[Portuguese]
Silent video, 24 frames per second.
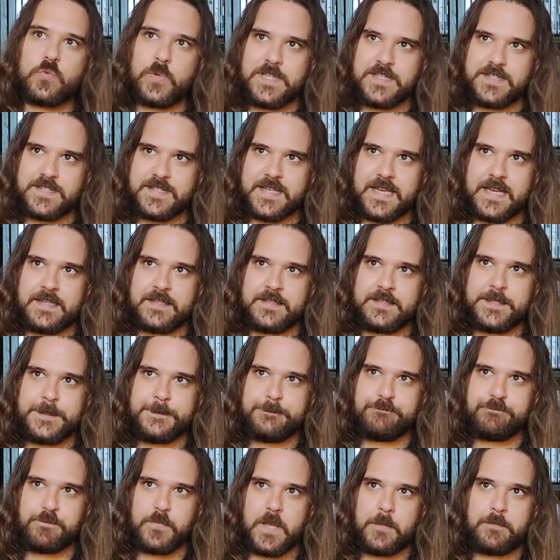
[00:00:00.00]
Twin
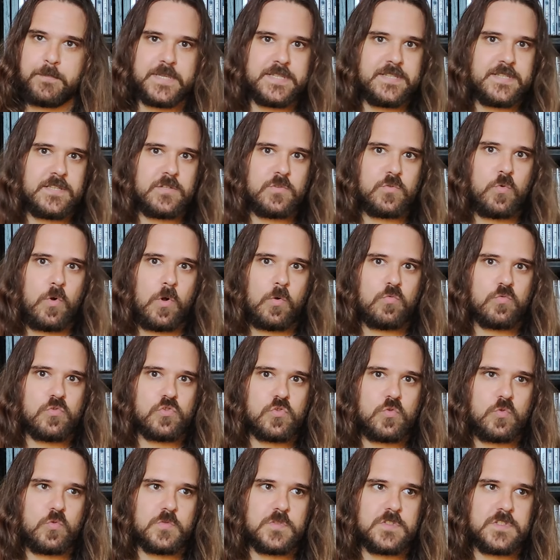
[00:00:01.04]
Sanity apresentou alguns
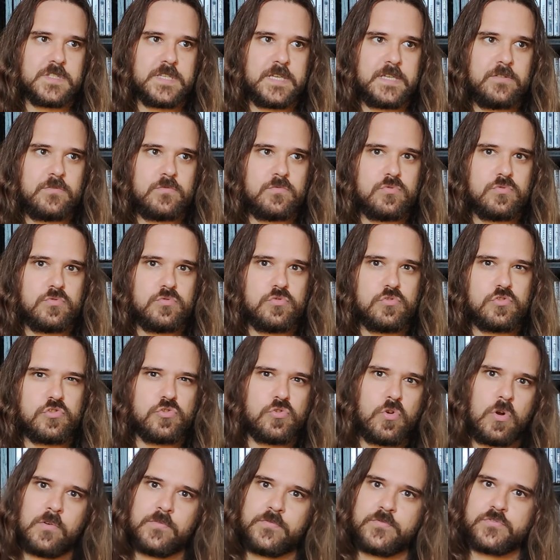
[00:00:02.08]
conceitos
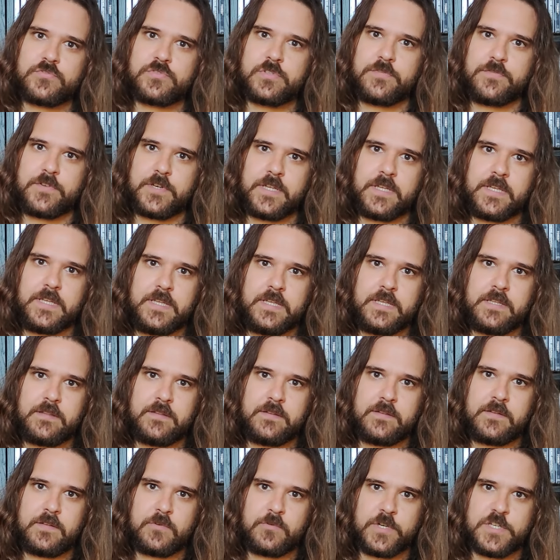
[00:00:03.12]
novos na franquia
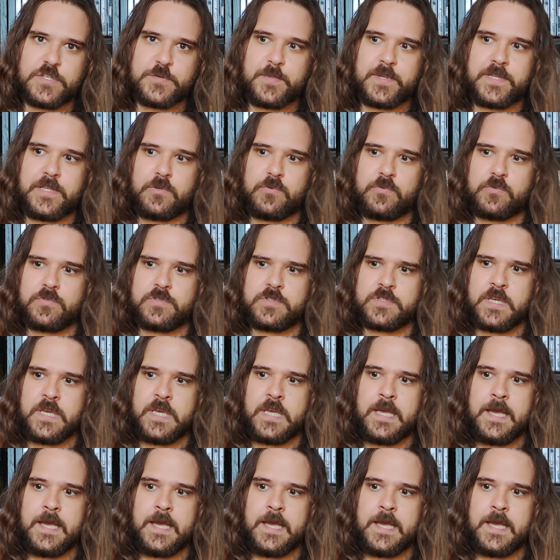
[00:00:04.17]
de Crash Bandicoot.